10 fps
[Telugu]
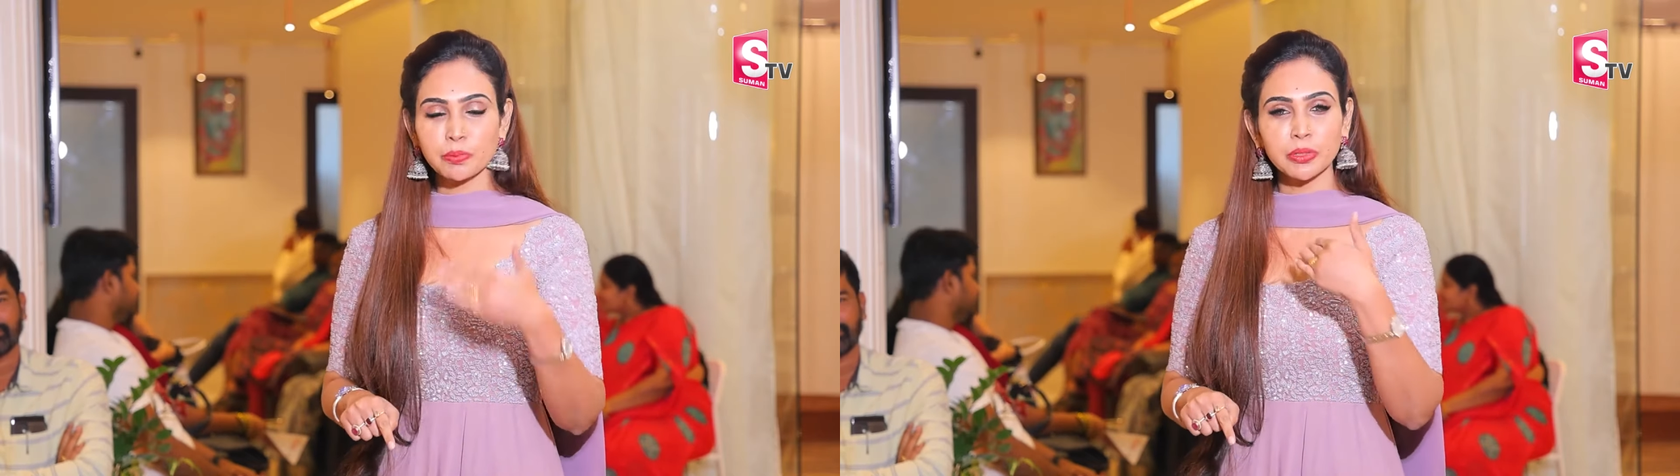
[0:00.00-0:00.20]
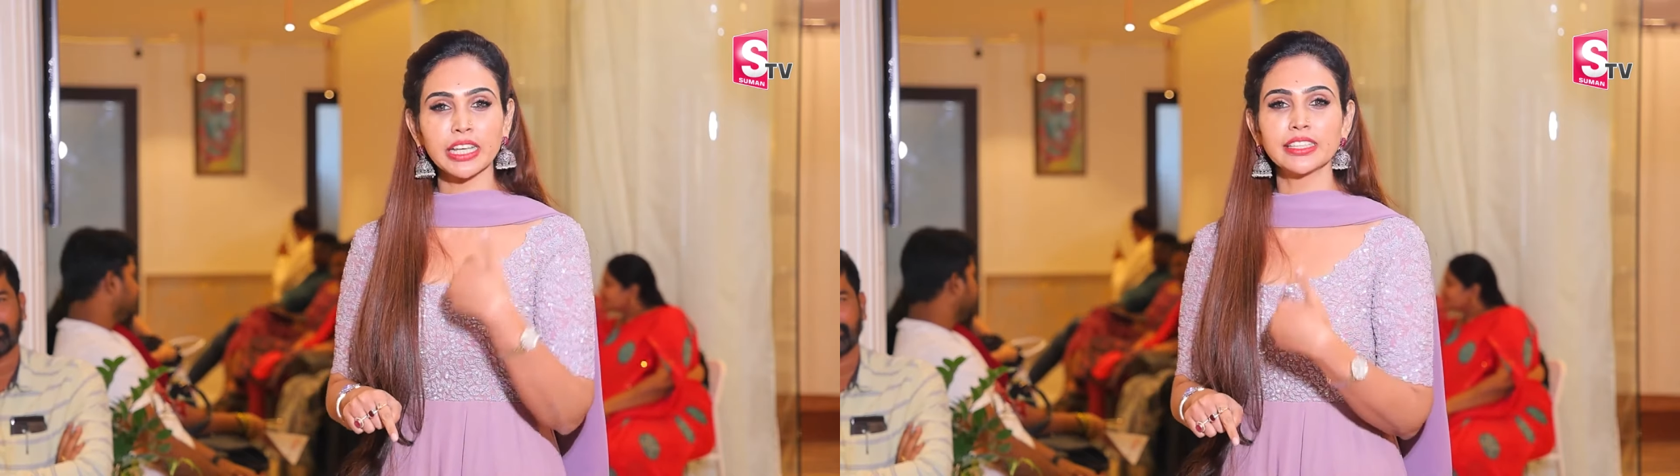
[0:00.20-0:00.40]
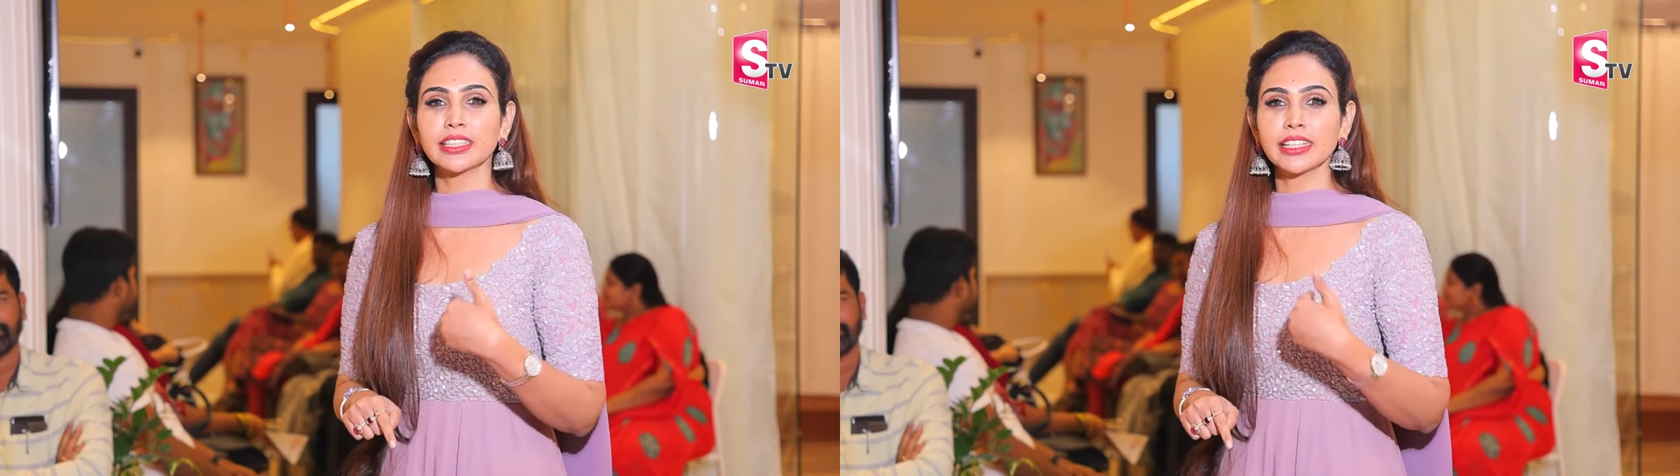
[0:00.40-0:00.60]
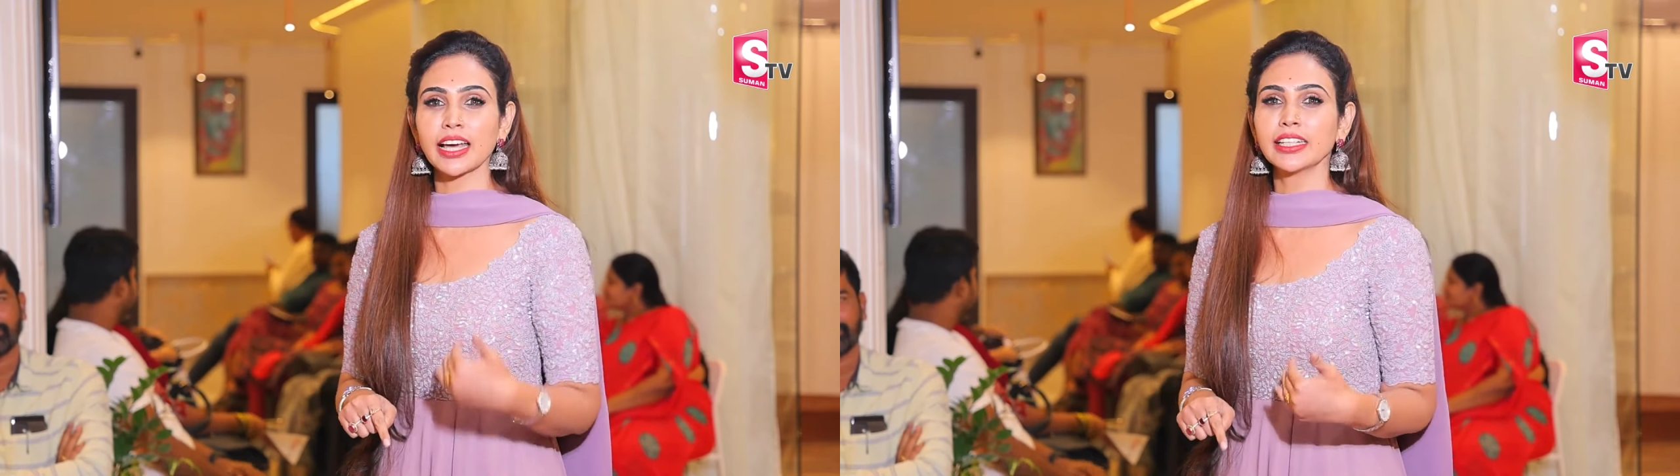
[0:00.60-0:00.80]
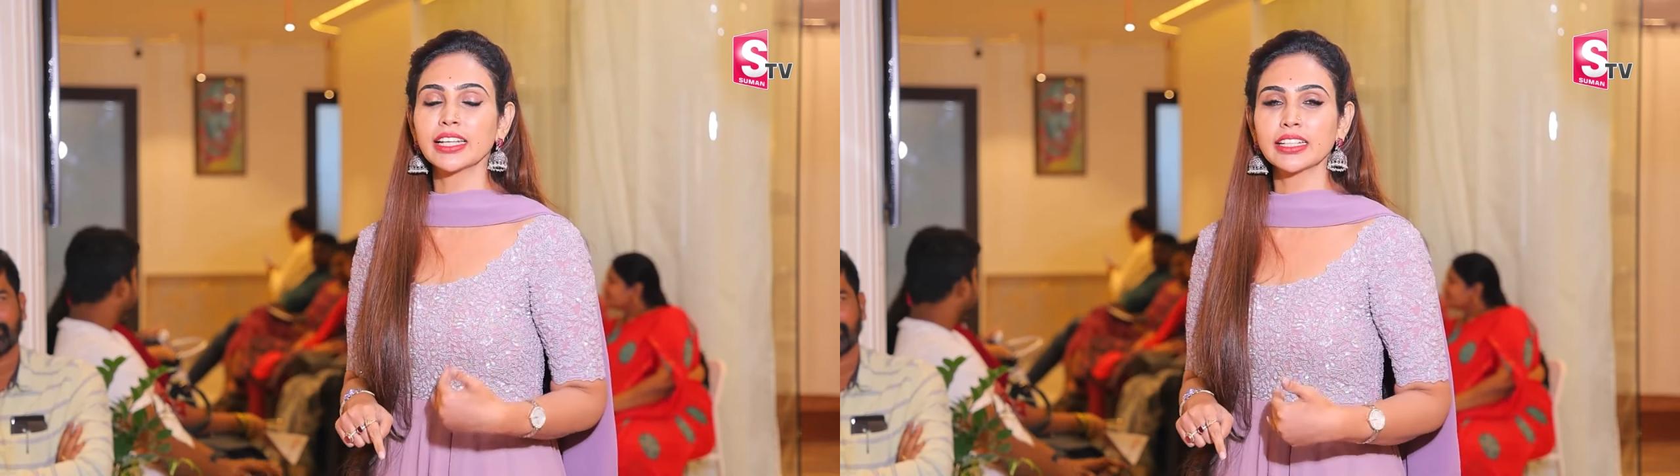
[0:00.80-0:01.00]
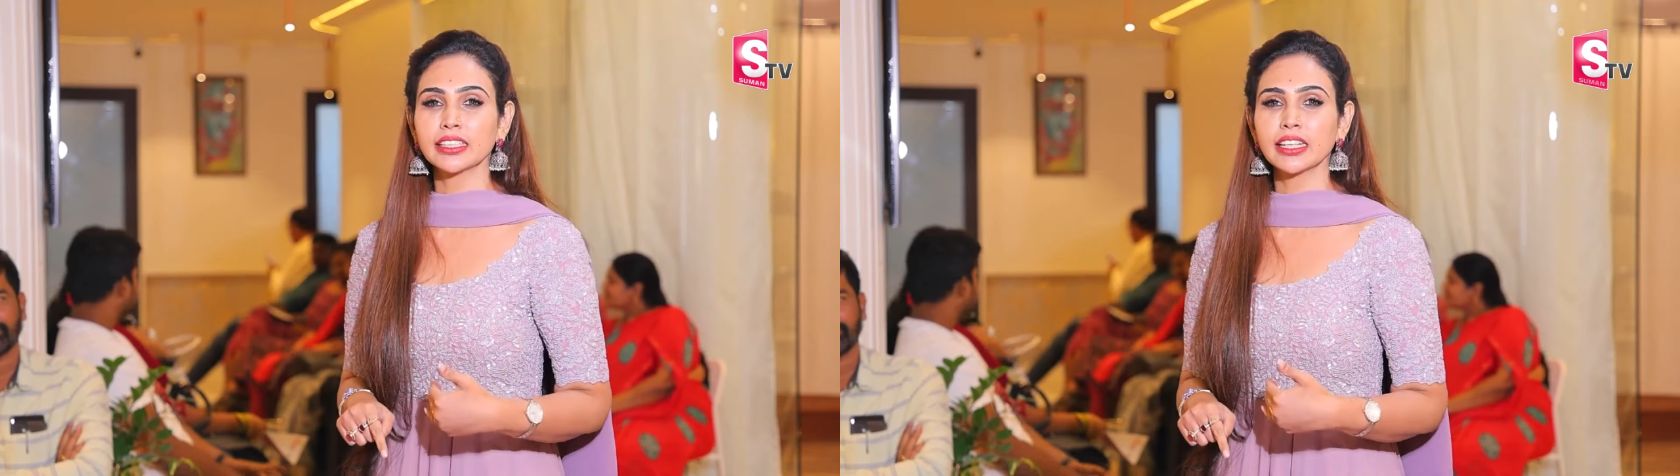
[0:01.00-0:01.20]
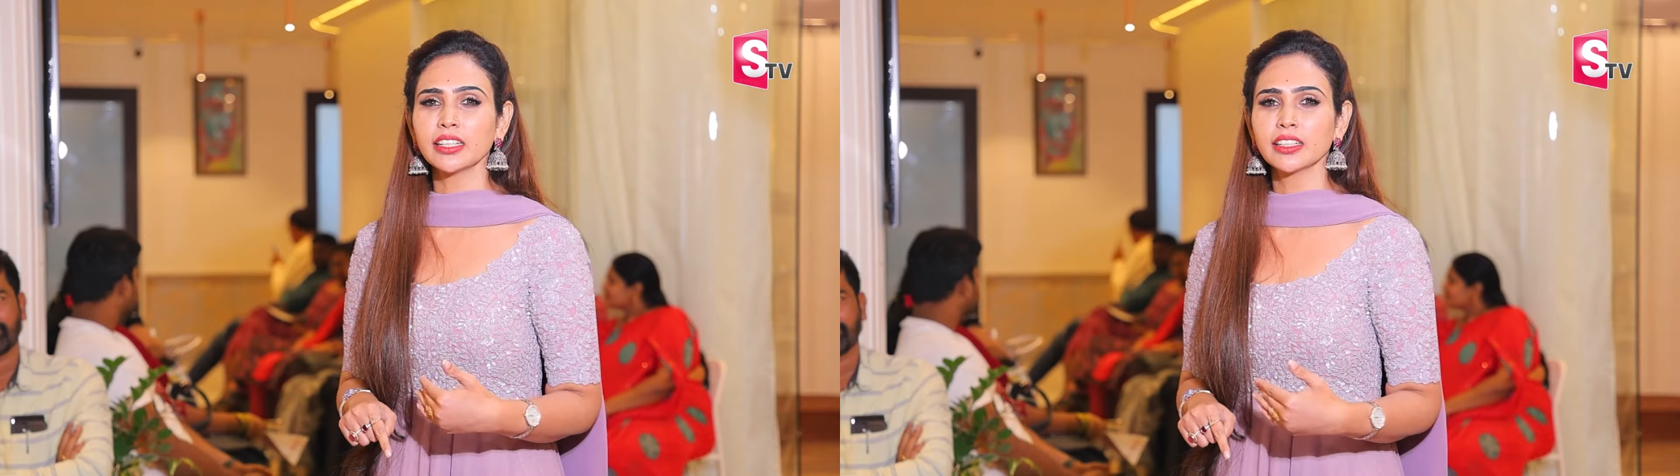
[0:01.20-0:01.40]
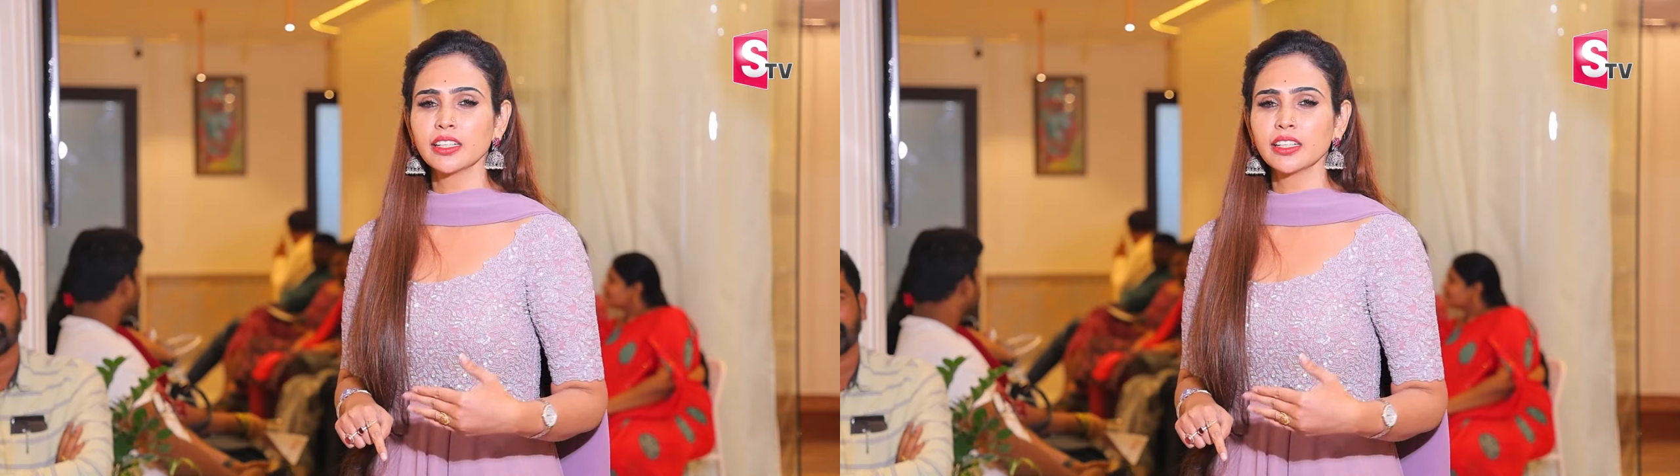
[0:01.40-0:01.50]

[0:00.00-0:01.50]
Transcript: ఇప్పుడు నేను తినాలి అంటే